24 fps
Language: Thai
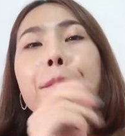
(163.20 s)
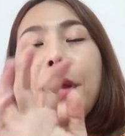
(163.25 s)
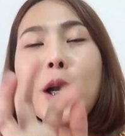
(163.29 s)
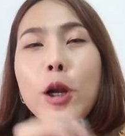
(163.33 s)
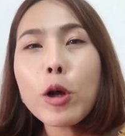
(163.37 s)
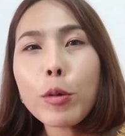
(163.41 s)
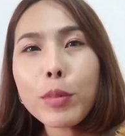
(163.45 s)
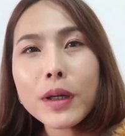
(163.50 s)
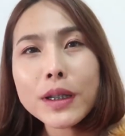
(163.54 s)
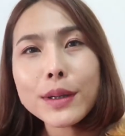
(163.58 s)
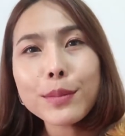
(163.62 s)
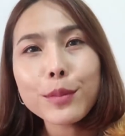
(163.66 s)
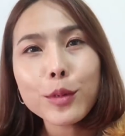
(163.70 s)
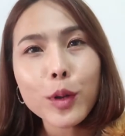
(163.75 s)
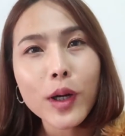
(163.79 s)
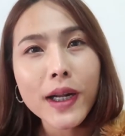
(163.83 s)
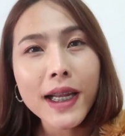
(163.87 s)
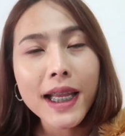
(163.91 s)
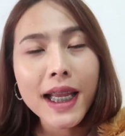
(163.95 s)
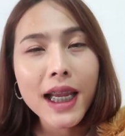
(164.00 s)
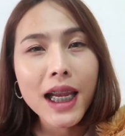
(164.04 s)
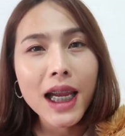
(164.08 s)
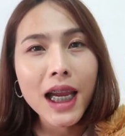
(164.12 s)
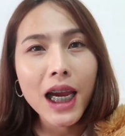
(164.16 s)
มีโรคประจำตัว
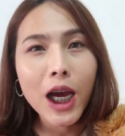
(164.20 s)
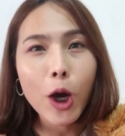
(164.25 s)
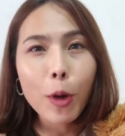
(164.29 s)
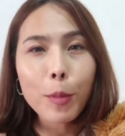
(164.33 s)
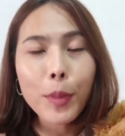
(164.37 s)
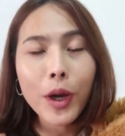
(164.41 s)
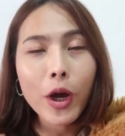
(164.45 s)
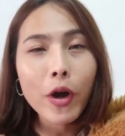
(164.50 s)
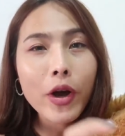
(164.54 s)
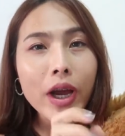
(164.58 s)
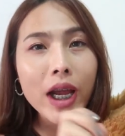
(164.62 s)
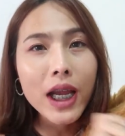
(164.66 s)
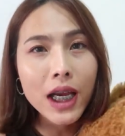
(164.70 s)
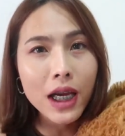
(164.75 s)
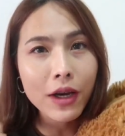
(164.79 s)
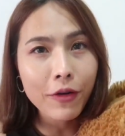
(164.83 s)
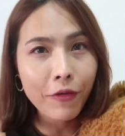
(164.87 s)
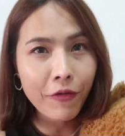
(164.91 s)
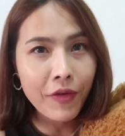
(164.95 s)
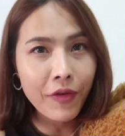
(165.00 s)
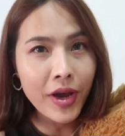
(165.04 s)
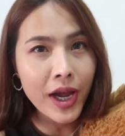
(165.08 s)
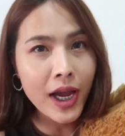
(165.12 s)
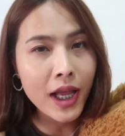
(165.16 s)
ที่เขาไม่ค่อยให้กิน
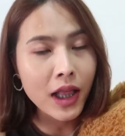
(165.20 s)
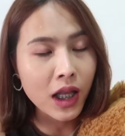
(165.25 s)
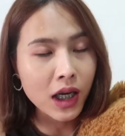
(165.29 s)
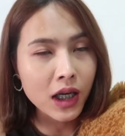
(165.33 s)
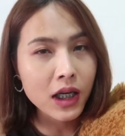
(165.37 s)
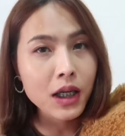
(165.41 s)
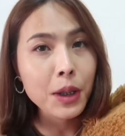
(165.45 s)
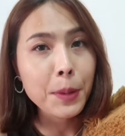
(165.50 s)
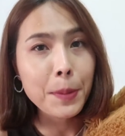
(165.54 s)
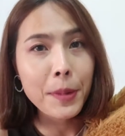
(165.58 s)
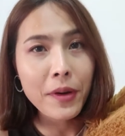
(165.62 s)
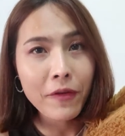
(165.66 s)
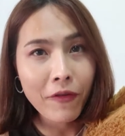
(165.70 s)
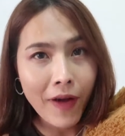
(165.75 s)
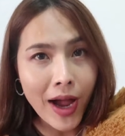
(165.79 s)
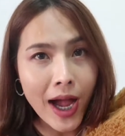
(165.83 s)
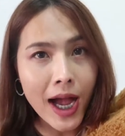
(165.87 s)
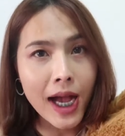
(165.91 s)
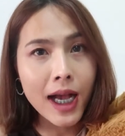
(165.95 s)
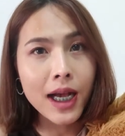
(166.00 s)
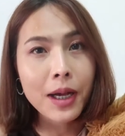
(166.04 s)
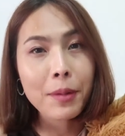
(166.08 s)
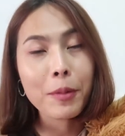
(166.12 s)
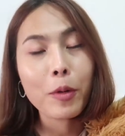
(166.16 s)
กาแฟแต่คือไม่ฟั
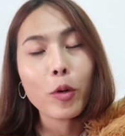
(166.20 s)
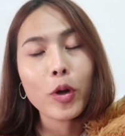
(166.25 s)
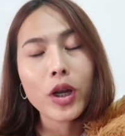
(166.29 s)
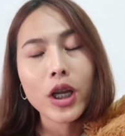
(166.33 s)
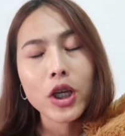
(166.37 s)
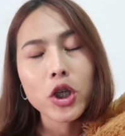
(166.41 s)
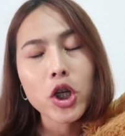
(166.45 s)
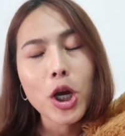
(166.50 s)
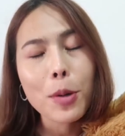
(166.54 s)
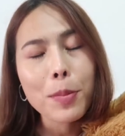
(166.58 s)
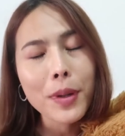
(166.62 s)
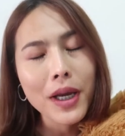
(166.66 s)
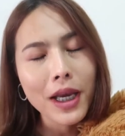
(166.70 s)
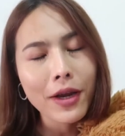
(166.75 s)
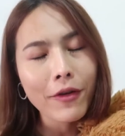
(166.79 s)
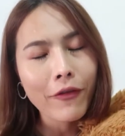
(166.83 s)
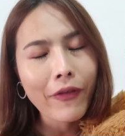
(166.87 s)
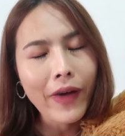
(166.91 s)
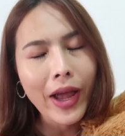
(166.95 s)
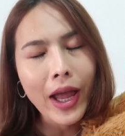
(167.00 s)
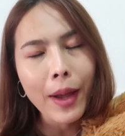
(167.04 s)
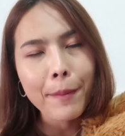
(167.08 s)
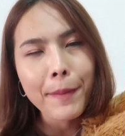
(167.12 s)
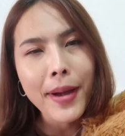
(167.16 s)
งก็เป็นคนที่ชอบกินกา
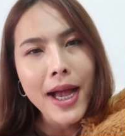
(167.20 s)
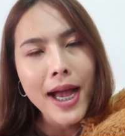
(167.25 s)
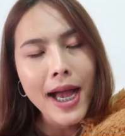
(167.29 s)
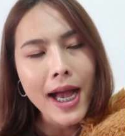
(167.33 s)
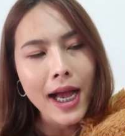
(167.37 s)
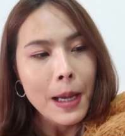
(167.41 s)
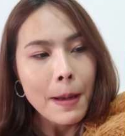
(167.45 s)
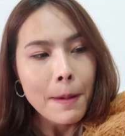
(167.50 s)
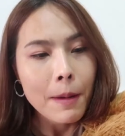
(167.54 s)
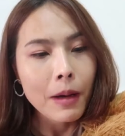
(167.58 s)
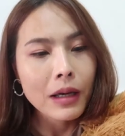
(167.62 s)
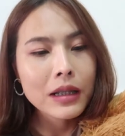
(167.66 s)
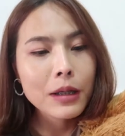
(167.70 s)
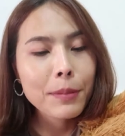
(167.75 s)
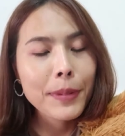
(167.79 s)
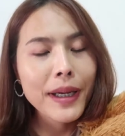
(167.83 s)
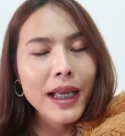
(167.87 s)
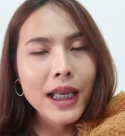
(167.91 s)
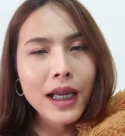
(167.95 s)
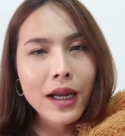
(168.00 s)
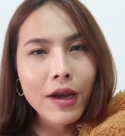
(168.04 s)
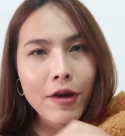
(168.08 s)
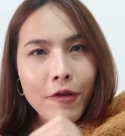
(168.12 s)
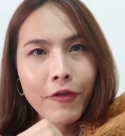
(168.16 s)
แฟมากก็จะเป็
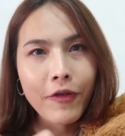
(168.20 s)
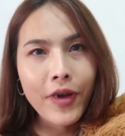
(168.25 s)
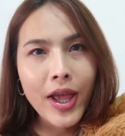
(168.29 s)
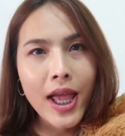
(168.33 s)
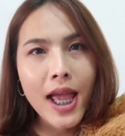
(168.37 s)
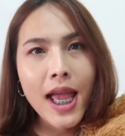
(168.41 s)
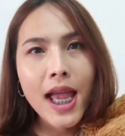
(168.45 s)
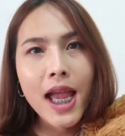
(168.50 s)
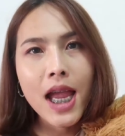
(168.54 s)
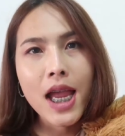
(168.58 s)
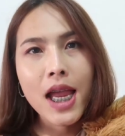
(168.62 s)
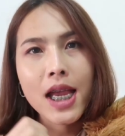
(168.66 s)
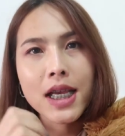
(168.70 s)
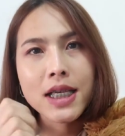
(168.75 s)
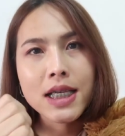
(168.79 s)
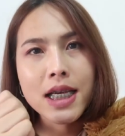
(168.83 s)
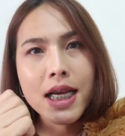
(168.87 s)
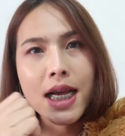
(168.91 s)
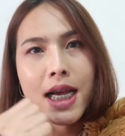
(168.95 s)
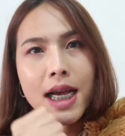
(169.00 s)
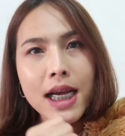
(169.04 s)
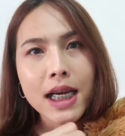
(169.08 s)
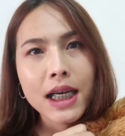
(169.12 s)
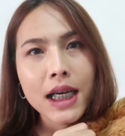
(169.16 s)
นกาแฟ
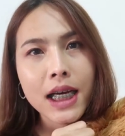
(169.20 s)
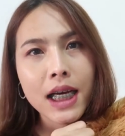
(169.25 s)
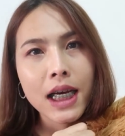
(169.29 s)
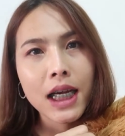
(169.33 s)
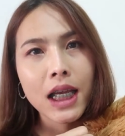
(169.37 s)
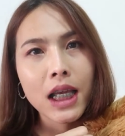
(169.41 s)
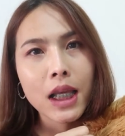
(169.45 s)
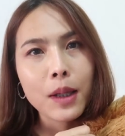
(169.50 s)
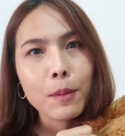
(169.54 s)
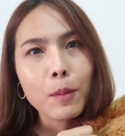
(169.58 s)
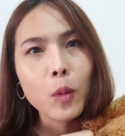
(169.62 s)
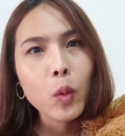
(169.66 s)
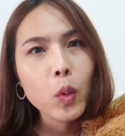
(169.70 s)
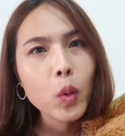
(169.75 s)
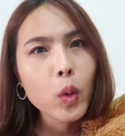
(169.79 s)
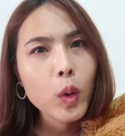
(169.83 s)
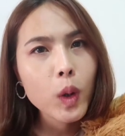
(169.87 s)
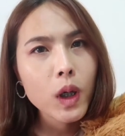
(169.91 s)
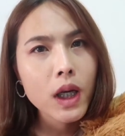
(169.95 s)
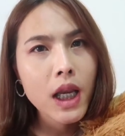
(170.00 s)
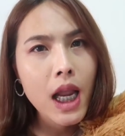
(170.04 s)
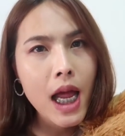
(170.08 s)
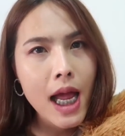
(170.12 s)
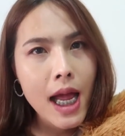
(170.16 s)
ชาไข่มุก
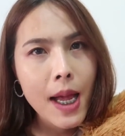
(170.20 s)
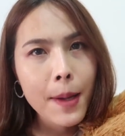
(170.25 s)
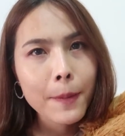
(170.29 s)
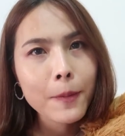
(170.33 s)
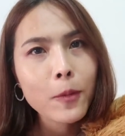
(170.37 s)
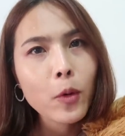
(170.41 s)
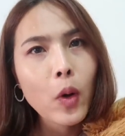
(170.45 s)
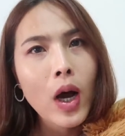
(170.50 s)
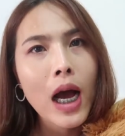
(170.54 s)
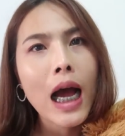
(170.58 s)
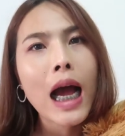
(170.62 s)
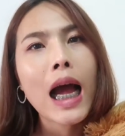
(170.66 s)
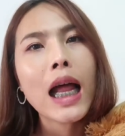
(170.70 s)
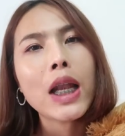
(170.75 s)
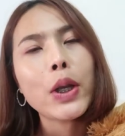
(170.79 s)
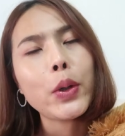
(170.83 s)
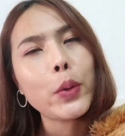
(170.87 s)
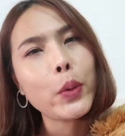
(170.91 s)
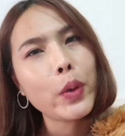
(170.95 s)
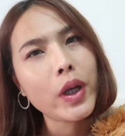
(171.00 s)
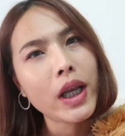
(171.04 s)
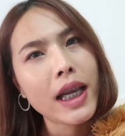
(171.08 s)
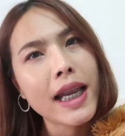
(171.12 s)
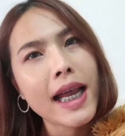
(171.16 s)
น้ำหวาน
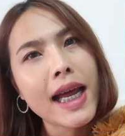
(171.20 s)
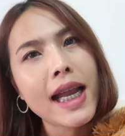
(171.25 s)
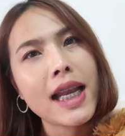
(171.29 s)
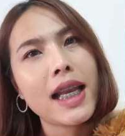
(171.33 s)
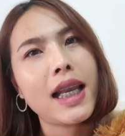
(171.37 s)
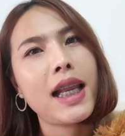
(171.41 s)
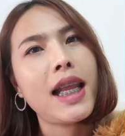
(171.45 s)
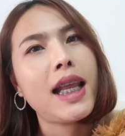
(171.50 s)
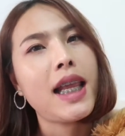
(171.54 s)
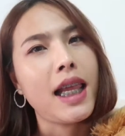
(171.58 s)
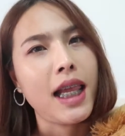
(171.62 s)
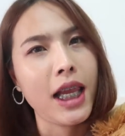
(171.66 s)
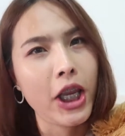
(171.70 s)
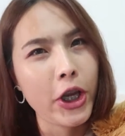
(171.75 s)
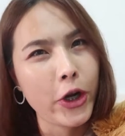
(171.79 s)
นู่นนี่นั่นอะไรอย่าง